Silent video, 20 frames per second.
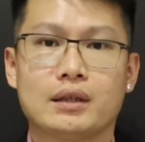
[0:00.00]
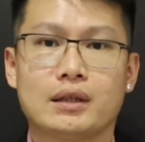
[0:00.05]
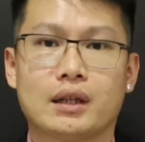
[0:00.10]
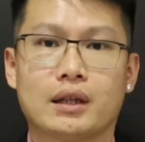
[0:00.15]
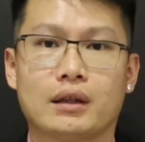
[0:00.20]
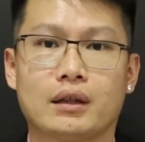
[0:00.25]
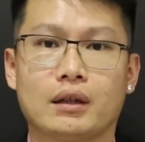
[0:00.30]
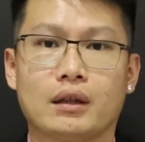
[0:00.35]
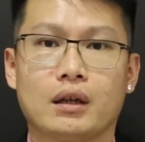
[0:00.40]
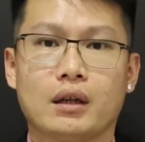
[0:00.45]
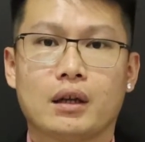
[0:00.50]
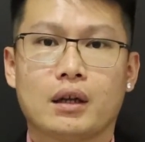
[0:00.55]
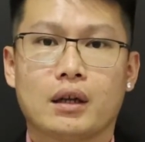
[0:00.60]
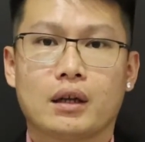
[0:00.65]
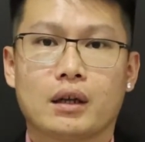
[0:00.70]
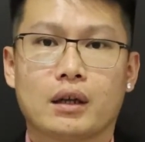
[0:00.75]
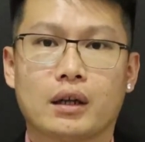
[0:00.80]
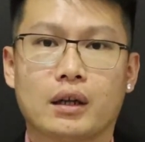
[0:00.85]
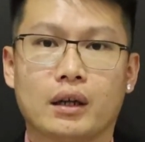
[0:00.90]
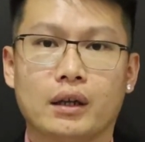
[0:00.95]
间，
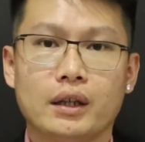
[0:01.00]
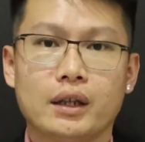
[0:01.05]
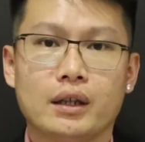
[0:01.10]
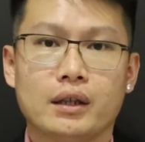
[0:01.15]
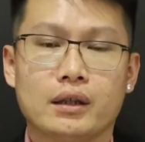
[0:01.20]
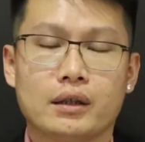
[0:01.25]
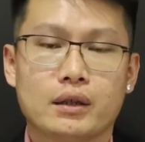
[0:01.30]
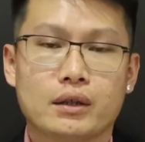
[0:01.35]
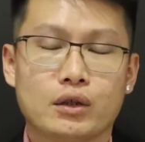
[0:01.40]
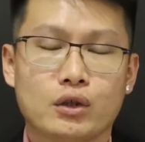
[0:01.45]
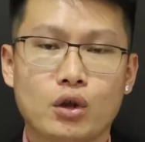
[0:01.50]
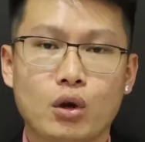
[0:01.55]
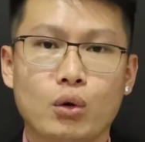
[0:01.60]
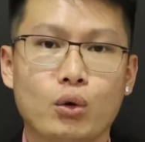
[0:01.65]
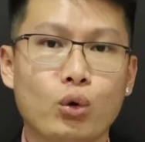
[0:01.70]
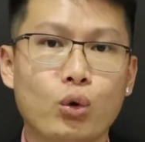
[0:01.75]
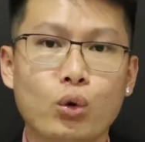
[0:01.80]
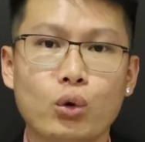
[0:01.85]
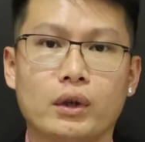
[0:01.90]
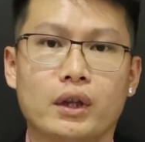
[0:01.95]
可以用
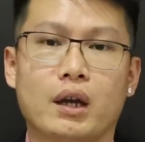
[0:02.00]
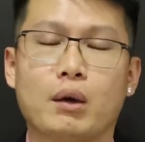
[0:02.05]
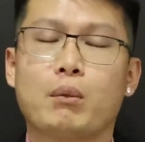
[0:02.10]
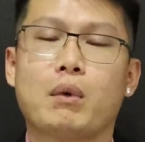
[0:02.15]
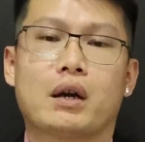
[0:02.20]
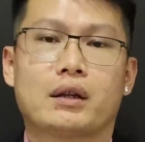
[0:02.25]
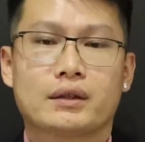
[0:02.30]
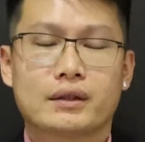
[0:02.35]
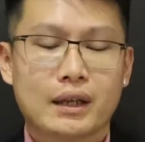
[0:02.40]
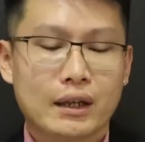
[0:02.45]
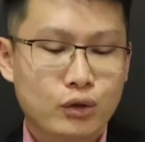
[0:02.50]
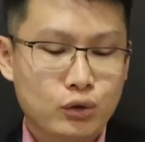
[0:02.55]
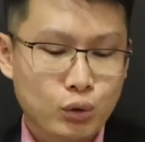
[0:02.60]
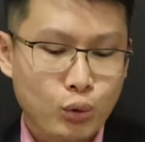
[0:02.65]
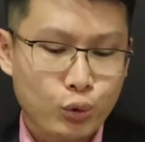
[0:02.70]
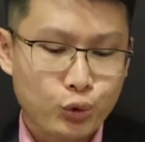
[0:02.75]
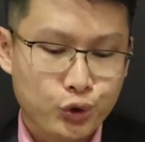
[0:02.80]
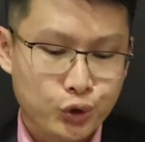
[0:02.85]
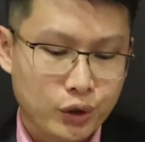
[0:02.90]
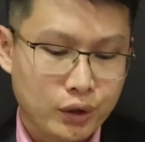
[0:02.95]
互联网在
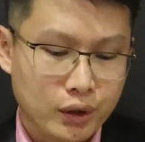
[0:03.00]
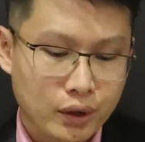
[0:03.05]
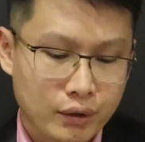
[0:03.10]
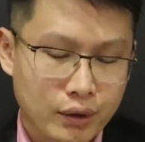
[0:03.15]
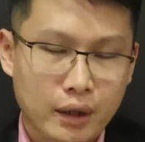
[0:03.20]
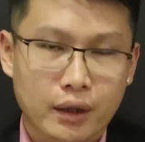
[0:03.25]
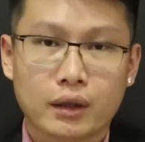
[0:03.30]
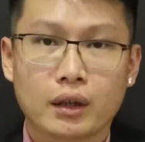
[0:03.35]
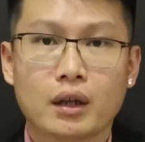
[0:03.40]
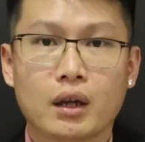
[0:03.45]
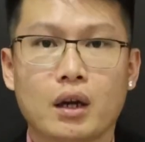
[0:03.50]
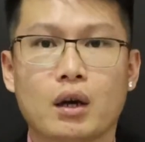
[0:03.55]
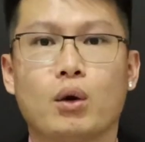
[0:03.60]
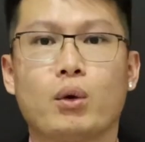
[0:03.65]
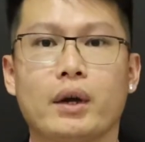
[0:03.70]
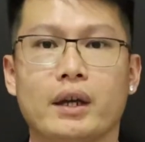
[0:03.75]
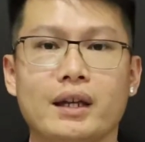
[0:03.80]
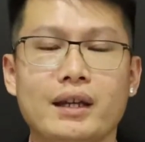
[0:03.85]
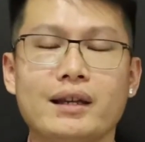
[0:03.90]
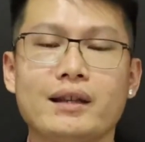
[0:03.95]
搜寻的人
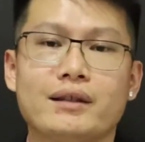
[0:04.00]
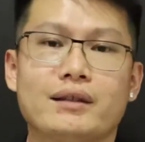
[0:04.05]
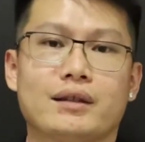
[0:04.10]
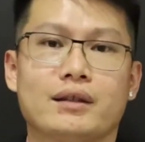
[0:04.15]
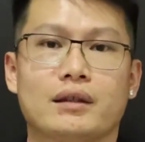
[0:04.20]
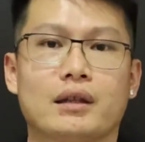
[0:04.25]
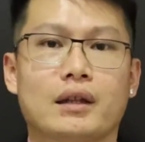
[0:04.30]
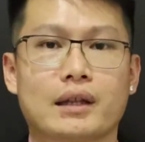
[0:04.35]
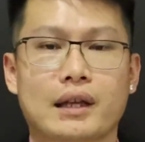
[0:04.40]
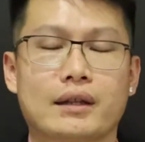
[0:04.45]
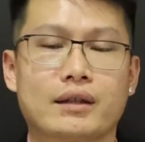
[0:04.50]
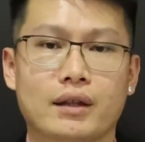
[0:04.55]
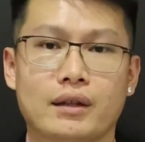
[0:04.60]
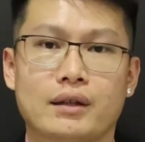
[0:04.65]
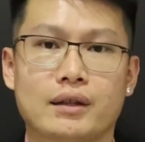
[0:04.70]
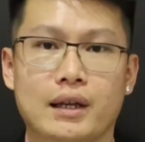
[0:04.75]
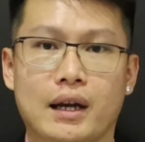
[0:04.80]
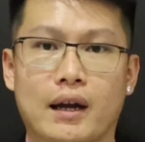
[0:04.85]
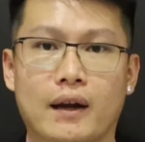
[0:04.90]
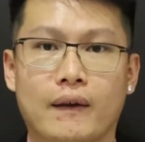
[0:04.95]
会一直的在
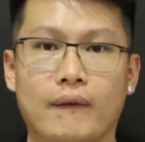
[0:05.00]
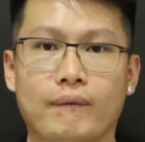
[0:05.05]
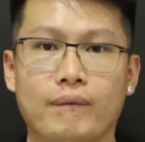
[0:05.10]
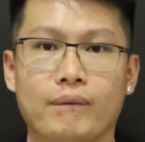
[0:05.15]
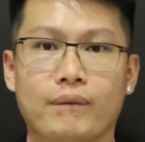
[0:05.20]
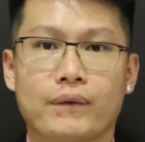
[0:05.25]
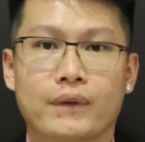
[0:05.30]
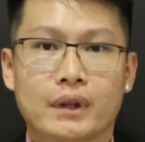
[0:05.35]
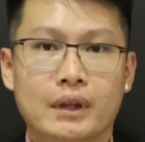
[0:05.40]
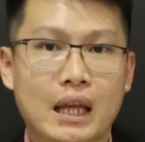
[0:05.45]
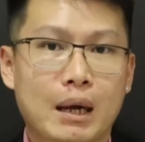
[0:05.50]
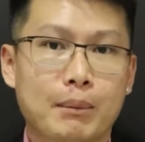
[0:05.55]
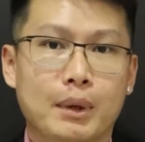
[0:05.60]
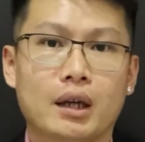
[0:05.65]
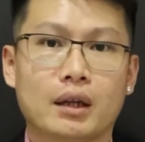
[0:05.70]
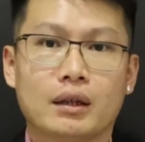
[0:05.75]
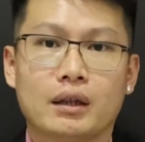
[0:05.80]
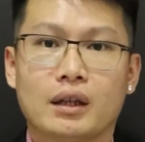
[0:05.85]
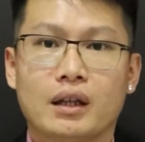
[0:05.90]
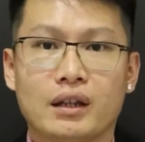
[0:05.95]
增加。那
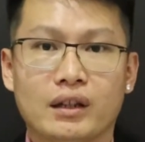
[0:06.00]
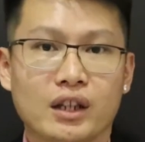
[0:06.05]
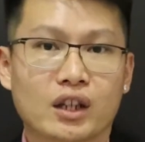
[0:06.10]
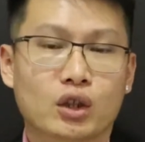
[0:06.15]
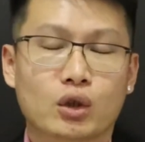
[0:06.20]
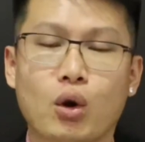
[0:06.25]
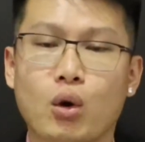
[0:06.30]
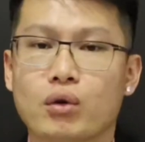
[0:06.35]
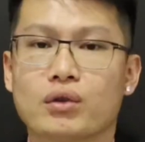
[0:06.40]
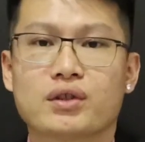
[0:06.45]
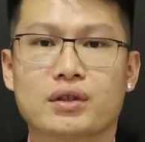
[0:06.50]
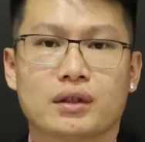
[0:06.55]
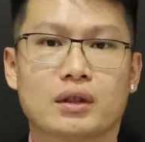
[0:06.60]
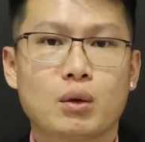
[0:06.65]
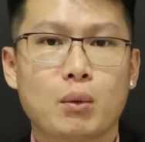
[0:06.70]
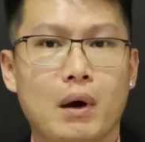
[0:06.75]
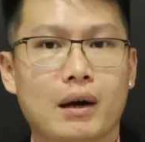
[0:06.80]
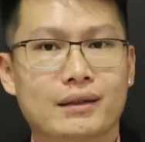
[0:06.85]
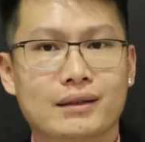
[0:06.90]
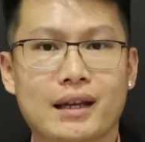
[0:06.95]
么你公司
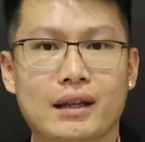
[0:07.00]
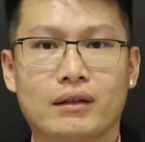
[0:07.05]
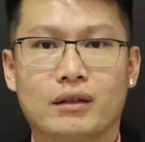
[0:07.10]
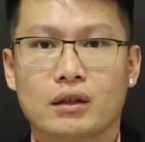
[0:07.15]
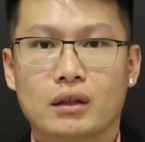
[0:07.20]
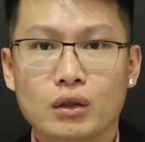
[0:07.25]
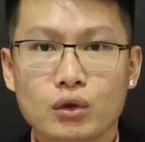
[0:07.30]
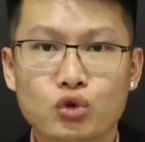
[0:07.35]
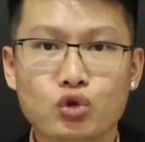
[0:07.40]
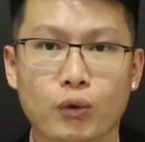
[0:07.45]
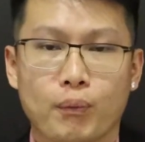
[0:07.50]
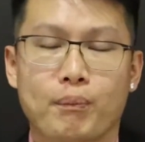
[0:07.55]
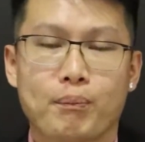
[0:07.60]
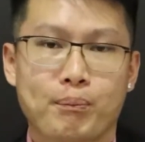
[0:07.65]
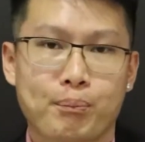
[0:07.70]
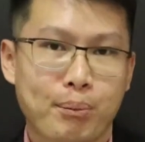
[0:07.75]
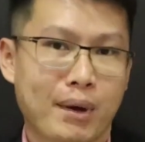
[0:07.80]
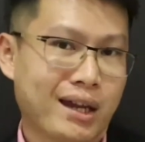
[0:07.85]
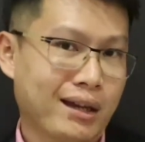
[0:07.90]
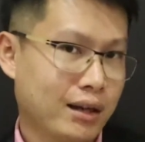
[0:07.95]
的网站准
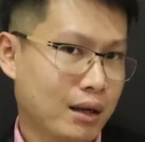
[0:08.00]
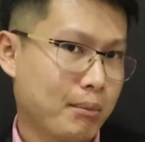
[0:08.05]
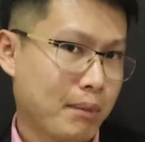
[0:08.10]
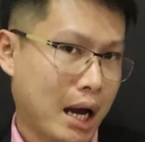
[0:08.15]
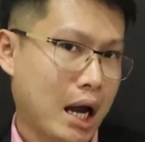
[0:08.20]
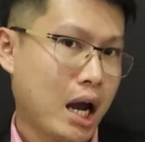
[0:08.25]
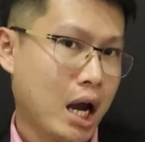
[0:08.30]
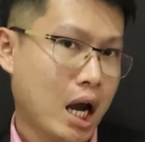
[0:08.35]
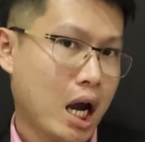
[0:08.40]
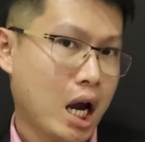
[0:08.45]
备了吗？